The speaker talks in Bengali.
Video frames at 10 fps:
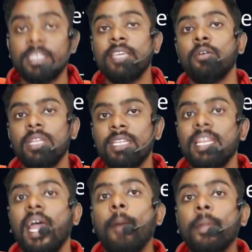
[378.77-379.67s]
কি করে
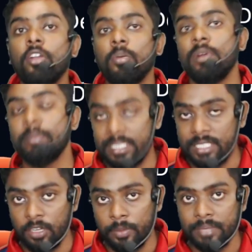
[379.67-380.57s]
লিখলে আমার নম্বর
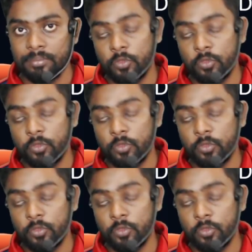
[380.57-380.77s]
বেশি হবে